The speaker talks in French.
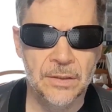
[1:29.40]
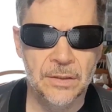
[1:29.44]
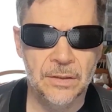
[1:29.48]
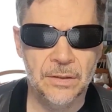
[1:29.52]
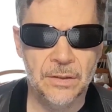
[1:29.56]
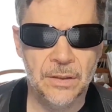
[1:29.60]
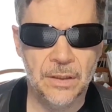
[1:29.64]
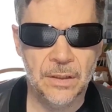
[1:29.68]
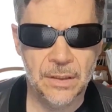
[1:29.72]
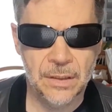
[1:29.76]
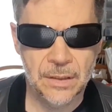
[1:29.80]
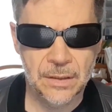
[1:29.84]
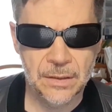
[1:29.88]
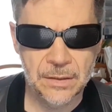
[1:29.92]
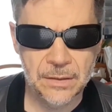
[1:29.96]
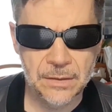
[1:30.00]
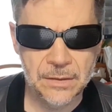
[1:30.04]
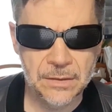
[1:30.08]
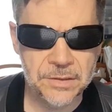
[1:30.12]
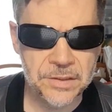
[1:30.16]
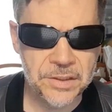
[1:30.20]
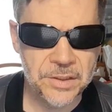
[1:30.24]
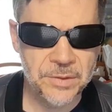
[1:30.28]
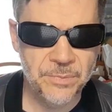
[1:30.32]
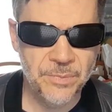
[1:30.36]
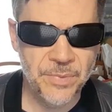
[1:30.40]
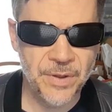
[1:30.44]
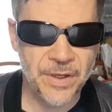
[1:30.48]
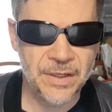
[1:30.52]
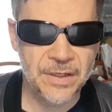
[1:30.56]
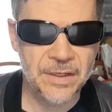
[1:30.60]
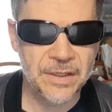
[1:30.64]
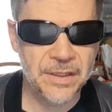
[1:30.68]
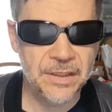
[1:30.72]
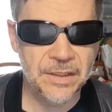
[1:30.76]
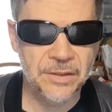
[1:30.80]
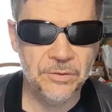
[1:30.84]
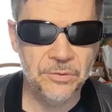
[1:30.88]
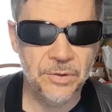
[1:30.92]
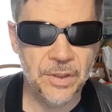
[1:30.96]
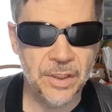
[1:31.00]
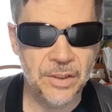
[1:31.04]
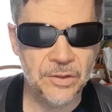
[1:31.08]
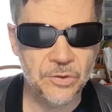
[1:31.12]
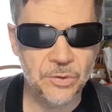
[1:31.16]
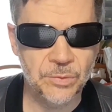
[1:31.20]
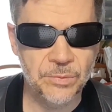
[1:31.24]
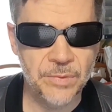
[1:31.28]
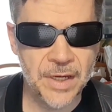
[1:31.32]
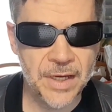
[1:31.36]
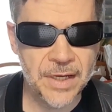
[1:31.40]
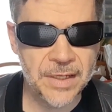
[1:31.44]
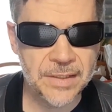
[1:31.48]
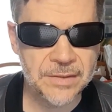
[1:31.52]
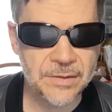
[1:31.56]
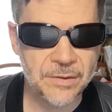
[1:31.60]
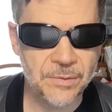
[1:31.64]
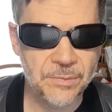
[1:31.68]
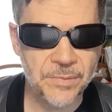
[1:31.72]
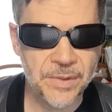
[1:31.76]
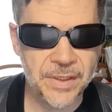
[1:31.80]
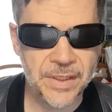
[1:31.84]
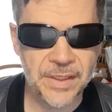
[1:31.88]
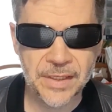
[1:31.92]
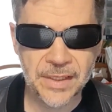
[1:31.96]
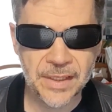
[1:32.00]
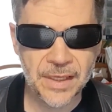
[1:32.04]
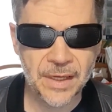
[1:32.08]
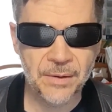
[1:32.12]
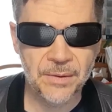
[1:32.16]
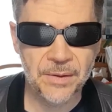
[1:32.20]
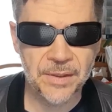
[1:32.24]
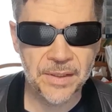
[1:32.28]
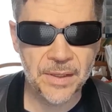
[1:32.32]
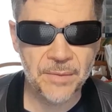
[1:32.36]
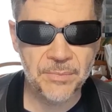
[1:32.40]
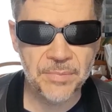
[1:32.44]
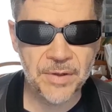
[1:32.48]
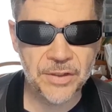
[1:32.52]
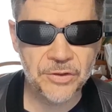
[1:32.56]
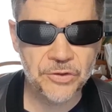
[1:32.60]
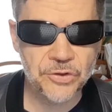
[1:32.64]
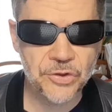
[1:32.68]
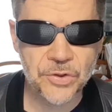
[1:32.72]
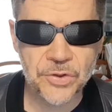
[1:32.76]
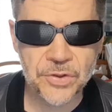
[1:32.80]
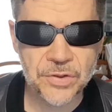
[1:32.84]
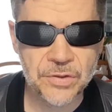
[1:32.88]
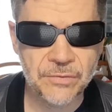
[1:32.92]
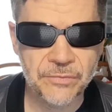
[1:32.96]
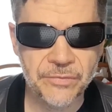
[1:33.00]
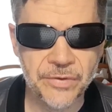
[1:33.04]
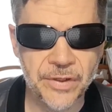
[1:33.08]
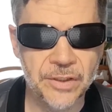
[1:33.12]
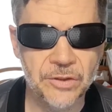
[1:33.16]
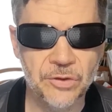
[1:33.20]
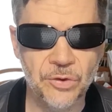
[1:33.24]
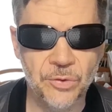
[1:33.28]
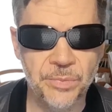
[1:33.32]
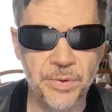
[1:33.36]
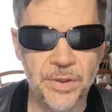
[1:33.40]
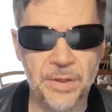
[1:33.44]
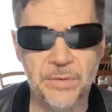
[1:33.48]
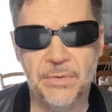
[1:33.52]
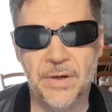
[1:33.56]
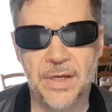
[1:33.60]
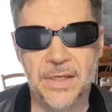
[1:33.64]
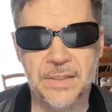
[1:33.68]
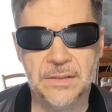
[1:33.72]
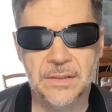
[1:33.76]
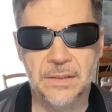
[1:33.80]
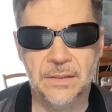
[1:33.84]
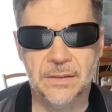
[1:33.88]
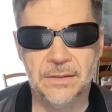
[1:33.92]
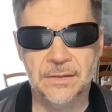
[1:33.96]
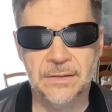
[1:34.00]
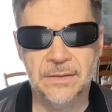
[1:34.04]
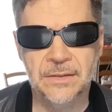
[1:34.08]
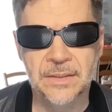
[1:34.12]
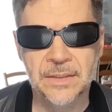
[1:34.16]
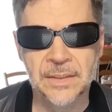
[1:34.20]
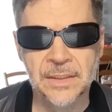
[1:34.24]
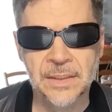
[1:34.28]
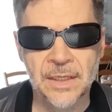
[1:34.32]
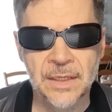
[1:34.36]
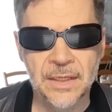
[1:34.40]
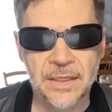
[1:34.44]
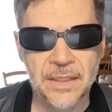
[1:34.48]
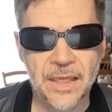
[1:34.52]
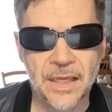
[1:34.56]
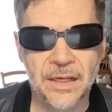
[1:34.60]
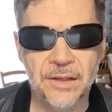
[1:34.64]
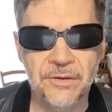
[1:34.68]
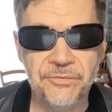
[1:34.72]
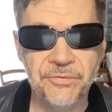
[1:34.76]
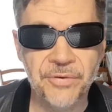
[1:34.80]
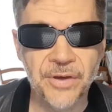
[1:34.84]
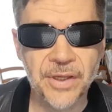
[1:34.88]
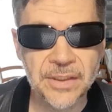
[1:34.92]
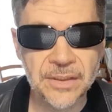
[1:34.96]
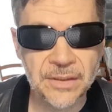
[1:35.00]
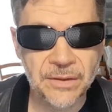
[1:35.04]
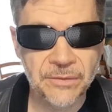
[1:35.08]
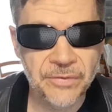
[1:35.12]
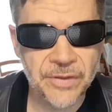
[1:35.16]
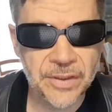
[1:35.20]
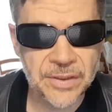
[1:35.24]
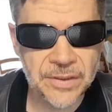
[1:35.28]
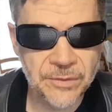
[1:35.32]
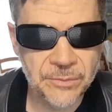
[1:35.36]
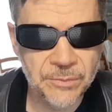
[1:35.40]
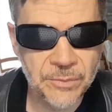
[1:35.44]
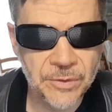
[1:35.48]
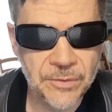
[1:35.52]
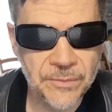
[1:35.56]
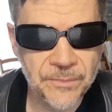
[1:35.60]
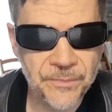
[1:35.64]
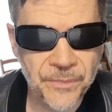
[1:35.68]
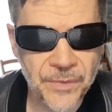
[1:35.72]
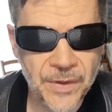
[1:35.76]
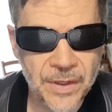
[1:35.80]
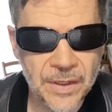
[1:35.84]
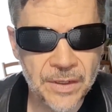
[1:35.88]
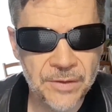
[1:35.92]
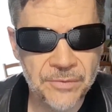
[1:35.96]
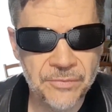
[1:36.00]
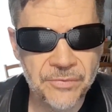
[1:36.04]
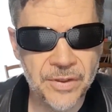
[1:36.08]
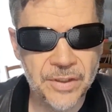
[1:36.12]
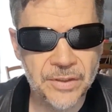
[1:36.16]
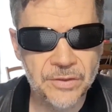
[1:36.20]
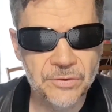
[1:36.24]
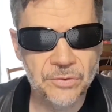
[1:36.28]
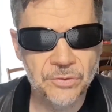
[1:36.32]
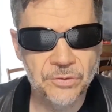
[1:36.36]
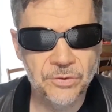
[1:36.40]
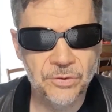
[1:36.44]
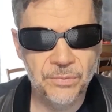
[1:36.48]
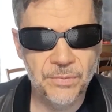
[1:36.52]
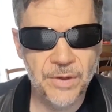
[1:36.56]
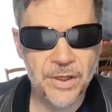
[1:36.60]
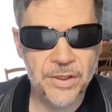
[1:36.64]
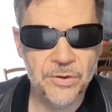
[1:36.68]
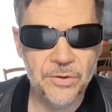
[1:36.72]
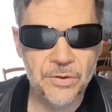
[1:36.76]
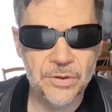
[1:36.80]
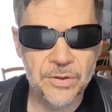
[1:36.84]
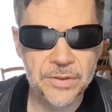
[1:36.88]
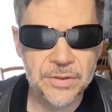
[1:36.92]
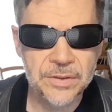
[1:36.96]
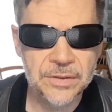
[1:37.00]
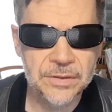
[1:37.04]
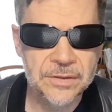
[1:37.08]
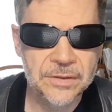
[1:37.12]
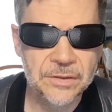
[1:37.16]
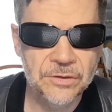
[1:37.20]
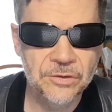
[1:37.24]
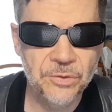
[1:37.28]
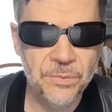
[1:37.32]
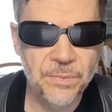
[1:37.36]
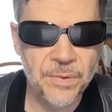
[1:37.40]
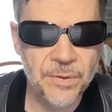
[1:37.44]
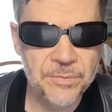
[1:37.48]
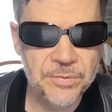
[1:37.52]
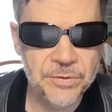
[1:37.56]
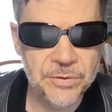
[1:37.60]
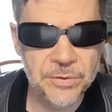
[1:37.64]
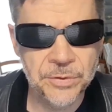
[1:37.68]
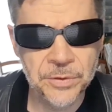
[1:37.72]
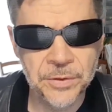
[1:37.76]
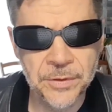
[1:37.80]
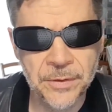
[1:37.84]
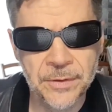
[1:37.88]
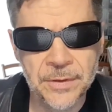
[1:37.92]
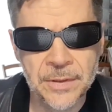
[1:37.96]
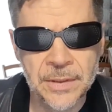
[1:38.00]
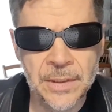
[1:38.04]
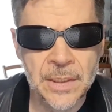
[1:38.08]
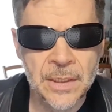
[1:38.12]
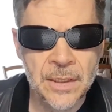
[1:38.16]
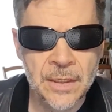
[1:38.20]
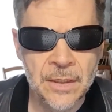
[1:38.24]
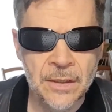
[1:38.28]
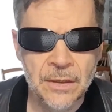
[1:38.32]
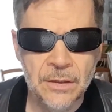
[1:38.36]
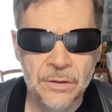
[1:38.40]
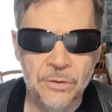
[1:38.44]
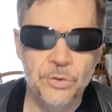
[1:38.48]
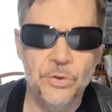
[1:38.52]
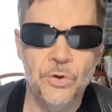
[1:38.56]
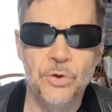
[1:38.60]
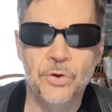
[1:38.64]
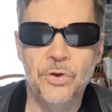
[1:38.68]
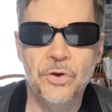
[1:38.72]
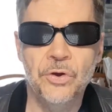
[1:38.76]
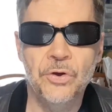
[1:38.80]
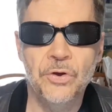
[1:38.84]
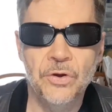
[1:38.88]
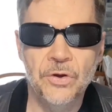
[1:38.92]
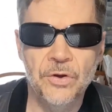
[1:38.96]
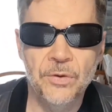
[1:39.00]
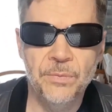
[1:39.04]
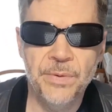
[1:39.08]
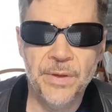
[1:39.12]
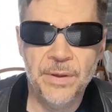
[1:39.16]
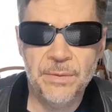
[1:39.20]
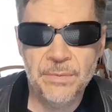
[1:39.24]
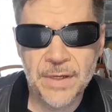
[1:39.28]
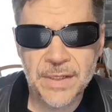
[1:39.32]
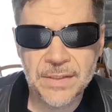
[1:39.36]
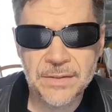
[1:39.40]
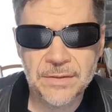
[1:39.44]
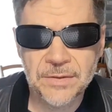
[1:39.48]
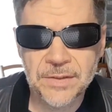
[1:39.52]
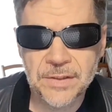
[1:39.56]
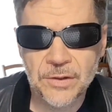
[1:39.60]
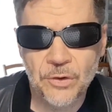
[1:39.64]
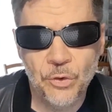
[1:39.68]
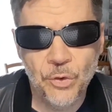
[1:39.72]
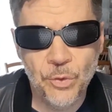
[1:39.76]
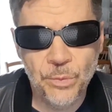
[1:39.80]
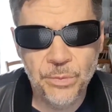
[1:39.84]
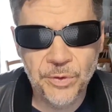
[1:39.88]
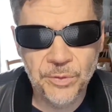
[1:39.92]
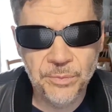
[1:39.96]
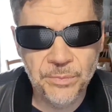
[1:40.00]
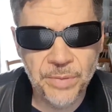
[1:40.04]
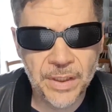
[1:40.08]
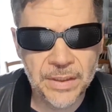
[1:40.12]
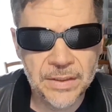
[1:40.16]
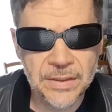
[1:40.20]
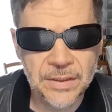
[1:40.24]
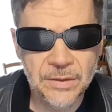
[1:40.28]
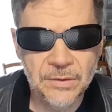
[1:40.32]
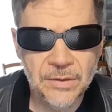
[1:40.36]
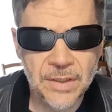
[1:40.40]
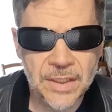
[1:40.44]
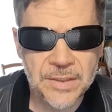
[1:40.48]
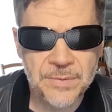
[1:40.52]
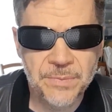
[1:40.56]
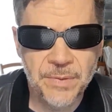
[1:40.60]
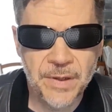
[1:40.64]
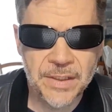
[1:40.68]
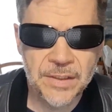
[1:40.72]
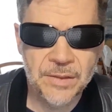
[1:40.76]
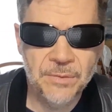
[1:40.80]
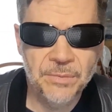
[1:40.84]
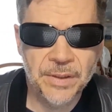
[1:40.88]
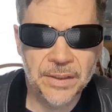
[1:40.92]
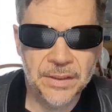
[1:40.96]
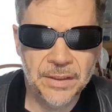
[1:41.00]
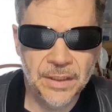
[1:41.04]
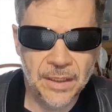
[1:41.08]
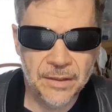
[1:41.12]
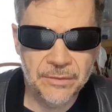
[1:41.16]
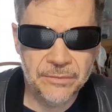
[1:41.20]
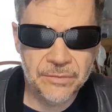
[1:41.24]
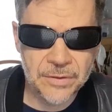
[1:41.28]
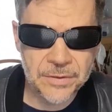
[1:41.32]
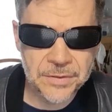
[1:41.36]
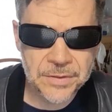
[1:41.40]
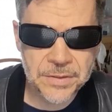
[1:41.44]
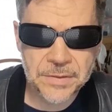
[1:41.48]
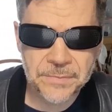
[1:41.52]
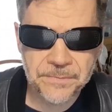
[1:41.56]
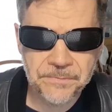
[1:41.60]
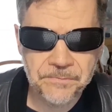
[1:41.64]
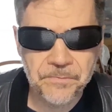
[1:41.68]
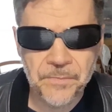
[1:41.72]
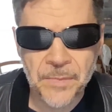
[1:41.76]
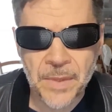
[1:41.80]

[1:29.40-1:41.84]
Euh, j'ai parlé du gâteau basque, mais il y, a, plein de choses en fait au Pays basque. Il y a les fêtes, effectivement, les fêtes de Bayonne, de Pampelune. Donc euh, le Pays basque, ça regroupe une partie de l'Espagne et une partie de la France.